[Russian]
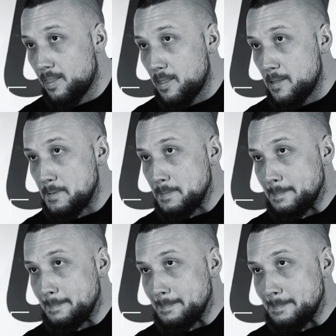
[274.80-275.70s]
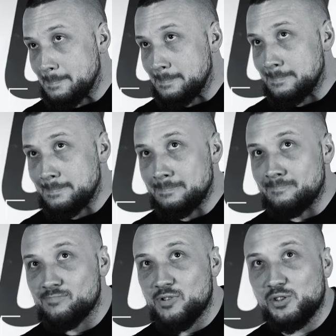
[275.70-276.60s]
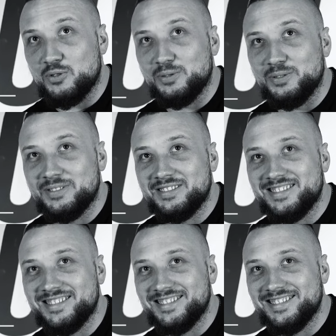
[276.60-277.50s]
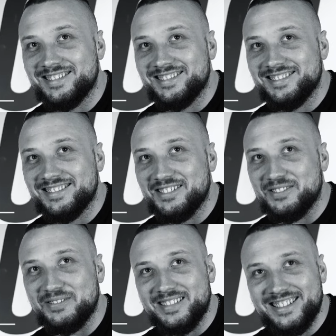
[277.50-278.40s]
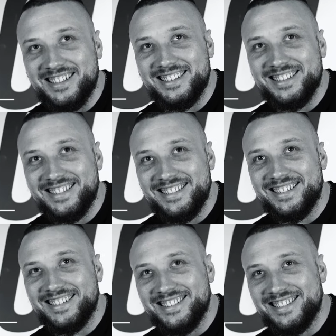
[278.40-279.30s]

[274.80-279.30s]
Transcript: лайк за школы. Школу? Школу. Школу.